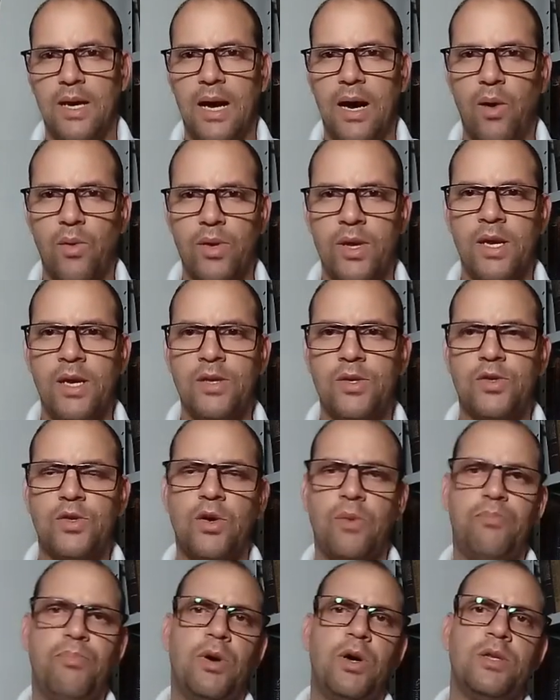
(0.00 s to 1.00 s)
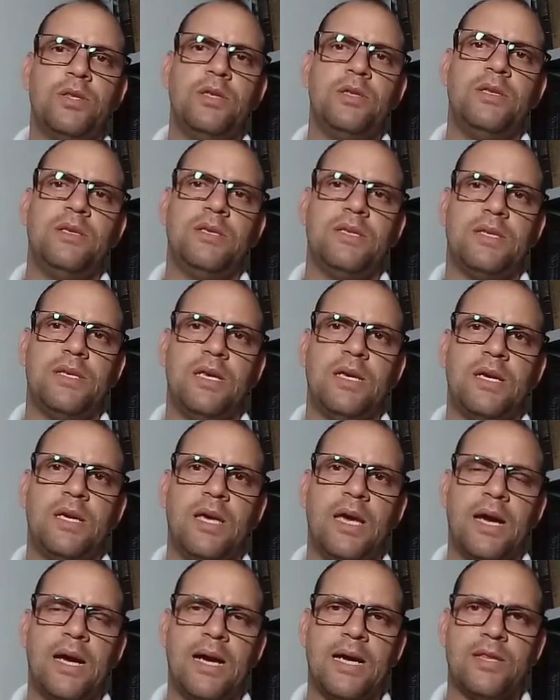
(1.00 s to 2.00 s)
Alguém só pode dizer
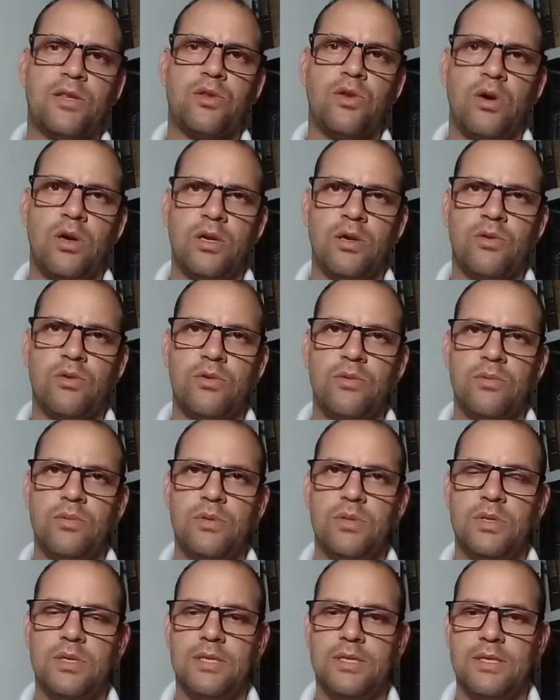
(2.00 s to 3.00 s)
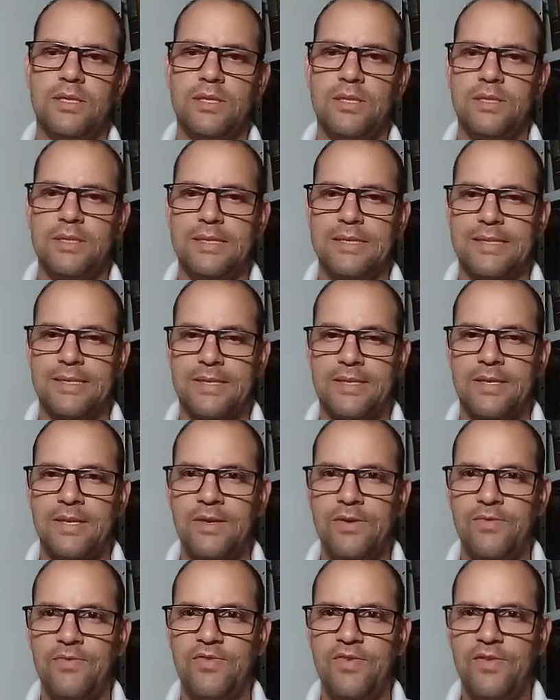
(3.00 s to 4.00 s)
que é católico
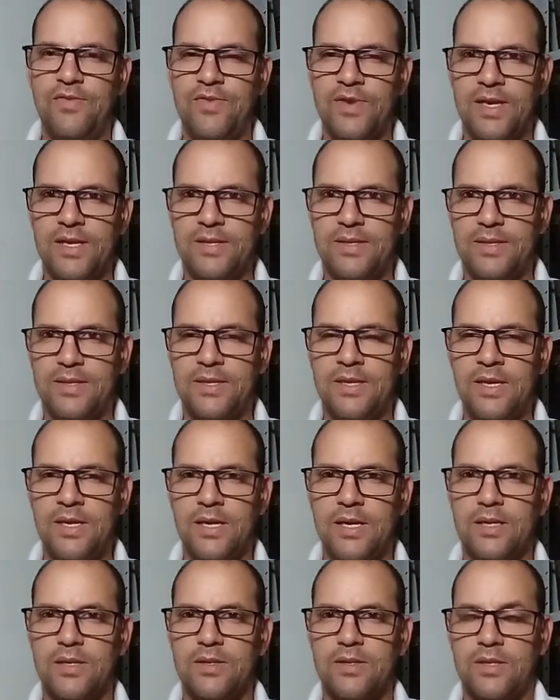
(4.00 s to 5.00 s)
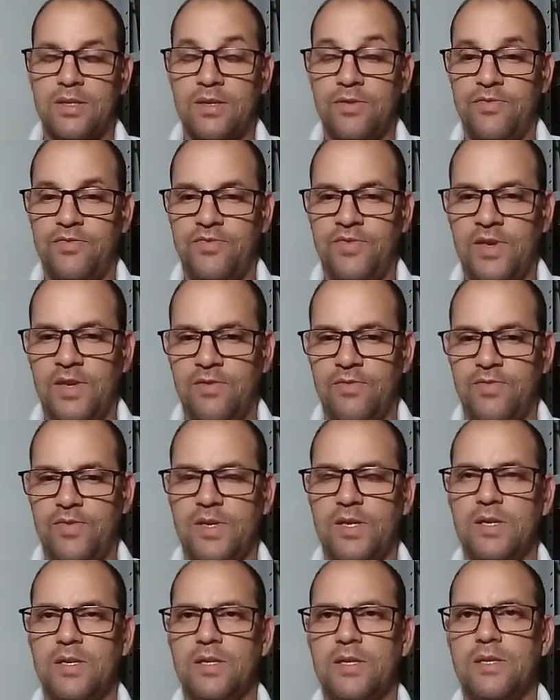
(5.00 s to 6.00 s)
se vivencia, se vive,